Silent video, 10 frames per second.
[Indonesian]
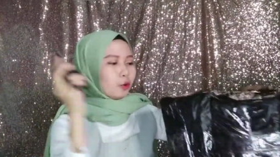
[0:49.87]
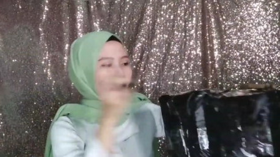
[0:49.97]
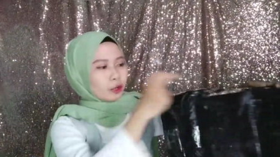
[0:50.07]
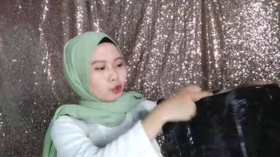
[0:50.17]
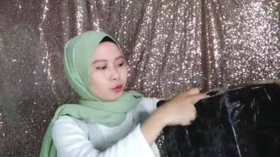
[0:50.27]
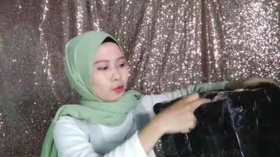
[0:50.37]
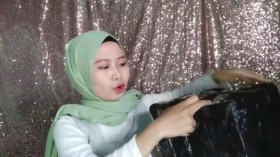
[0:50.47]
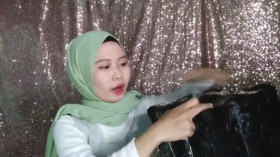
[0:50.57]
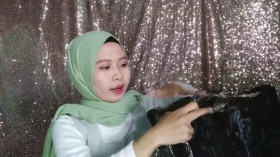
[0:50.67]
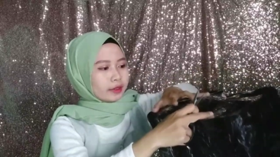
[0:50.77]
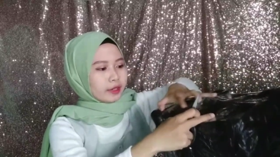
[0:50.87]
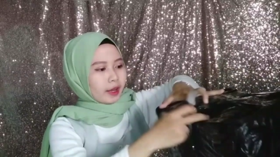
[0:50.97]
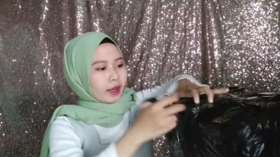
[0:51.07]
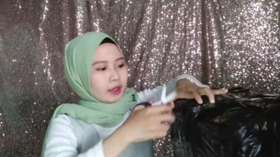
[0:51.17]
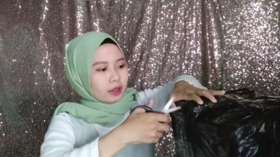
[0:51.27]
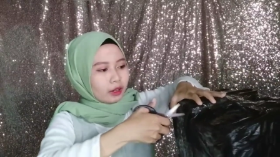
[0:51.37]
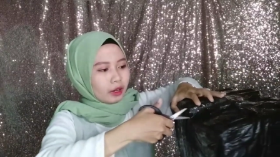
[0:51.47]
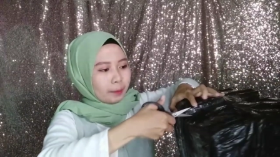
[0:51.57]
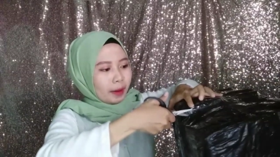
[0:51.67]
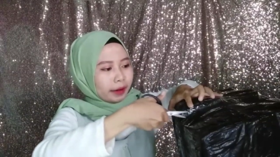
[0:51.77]
aku langsung buka aja
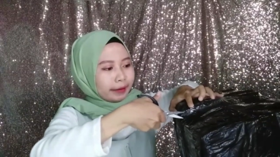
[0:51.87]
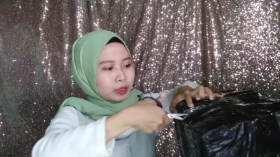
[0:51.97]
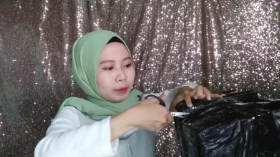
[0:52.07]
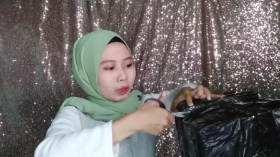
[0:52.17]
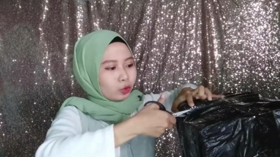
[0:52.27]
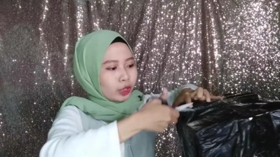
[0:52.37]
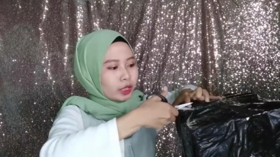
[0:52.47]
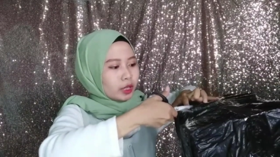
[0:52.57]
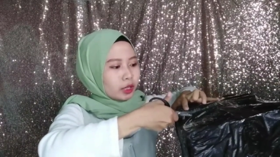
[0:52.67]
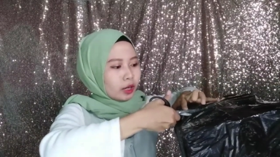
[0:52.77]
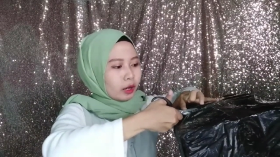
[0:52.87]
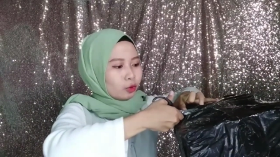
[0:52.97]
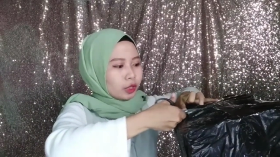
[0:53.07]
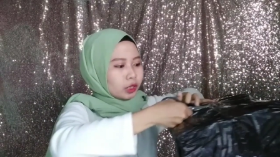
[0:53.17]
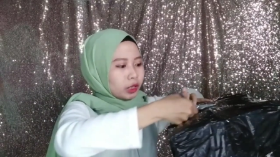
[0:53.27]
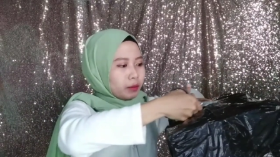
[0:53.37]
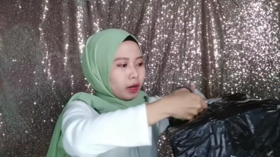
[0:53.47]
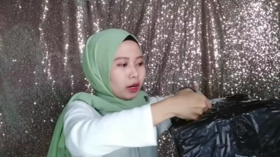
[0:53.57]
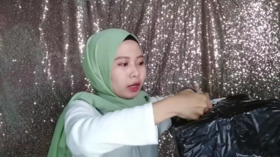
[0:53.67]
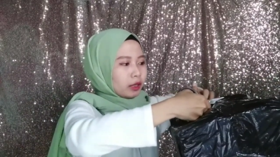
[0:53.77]
uh, paket sepatunya dan aku nanti
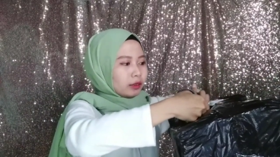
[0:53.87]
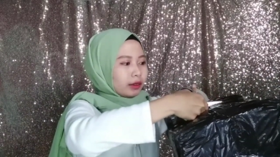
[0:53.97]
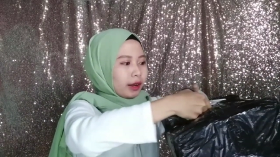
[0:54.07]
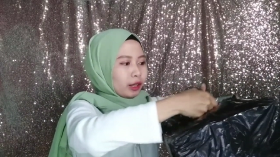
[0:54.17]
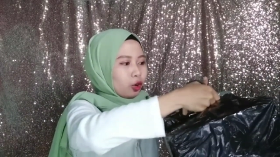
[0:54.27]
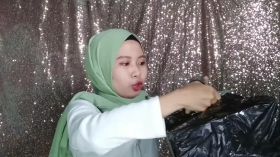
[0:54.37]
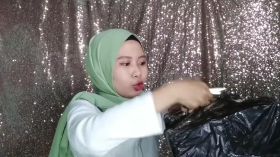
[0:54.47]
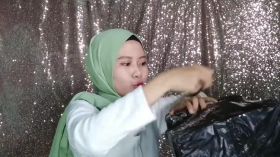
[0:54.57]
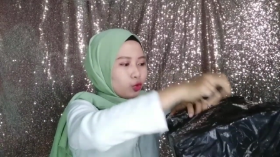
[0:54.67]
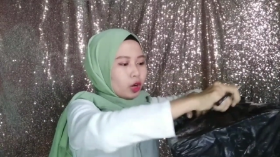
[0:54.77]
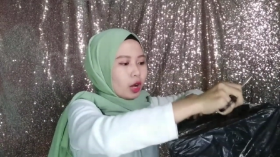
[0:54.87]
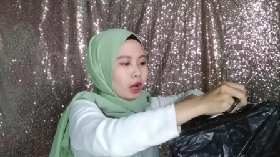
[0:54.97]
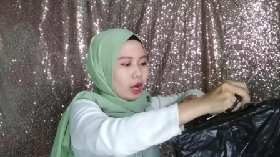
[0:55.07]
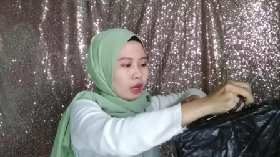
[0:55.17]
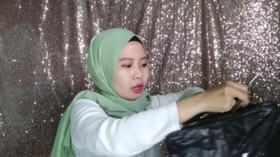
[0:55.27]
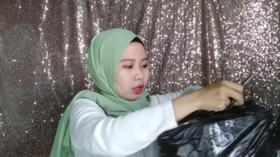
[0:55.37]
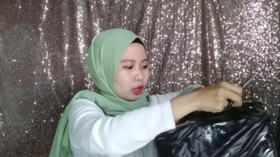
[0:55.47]
bakalan try on juga